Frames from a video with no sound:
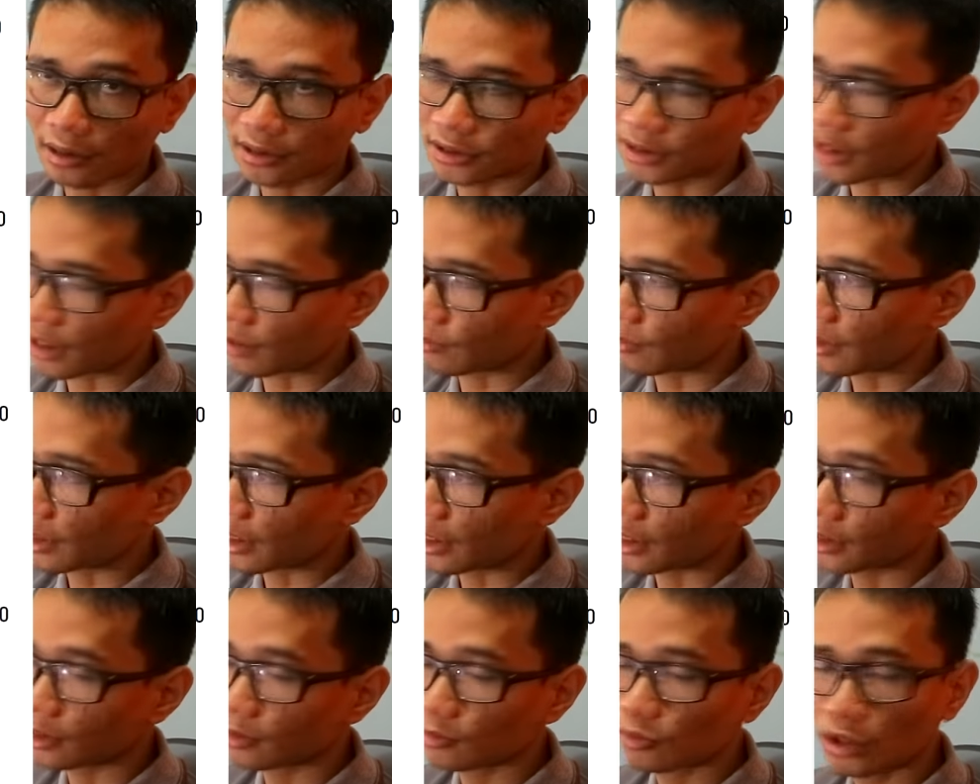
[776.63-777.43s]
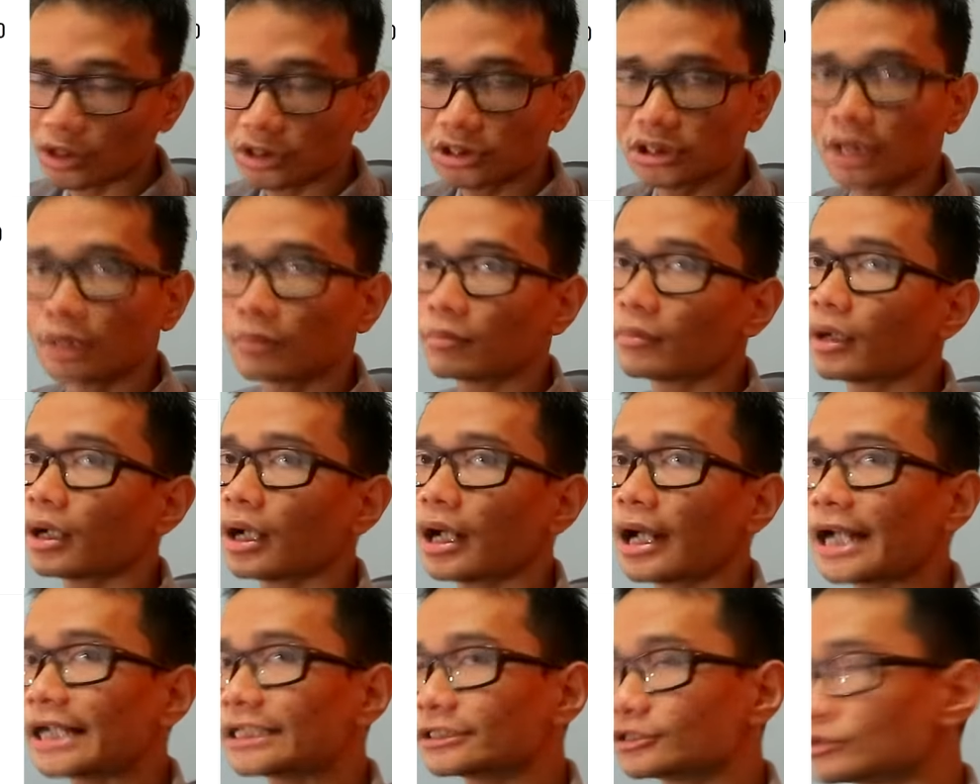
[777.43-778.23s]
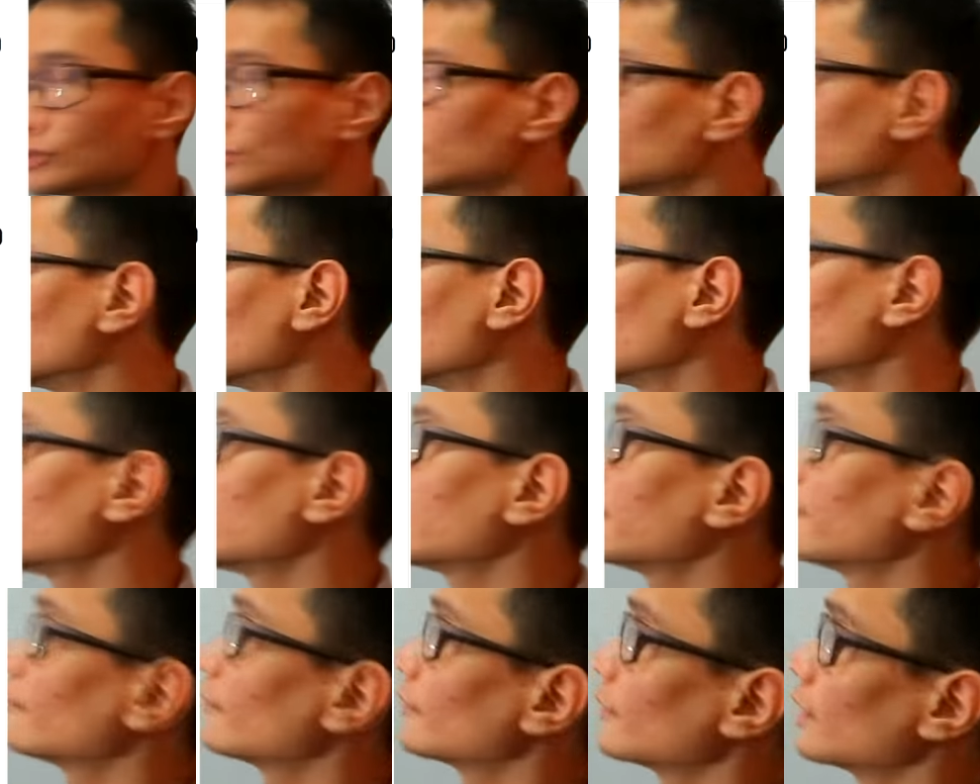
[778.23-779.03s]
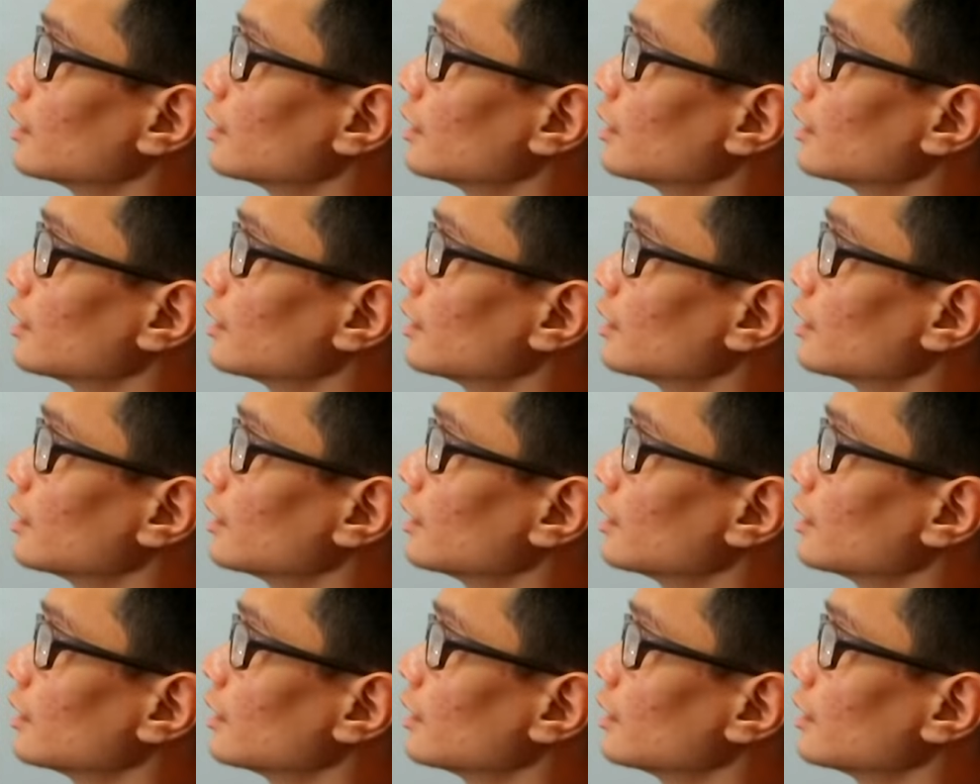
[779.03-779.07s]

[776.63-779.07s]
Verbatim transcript: si kamera yang dibuat sama Asus ini